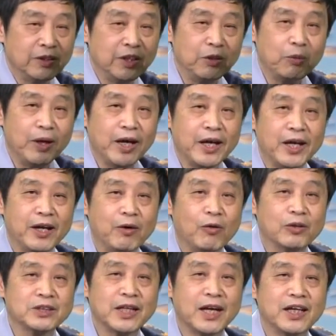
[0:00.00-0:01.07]
另外，
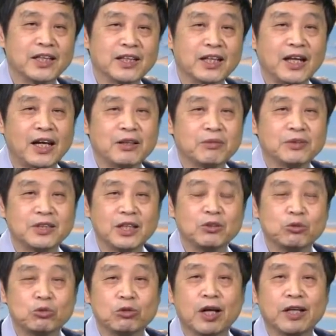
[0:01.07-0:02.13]
我再拿一这
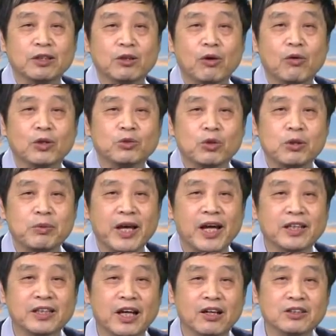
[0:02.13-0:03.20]
种书很多，我随
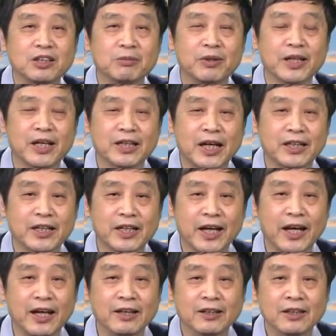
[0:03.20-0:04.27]
便挑几本给大家
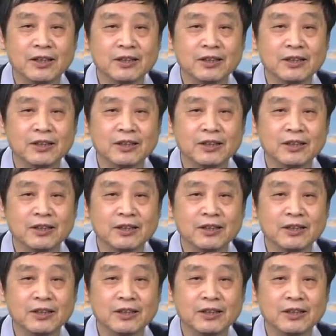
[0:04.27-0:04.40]
看。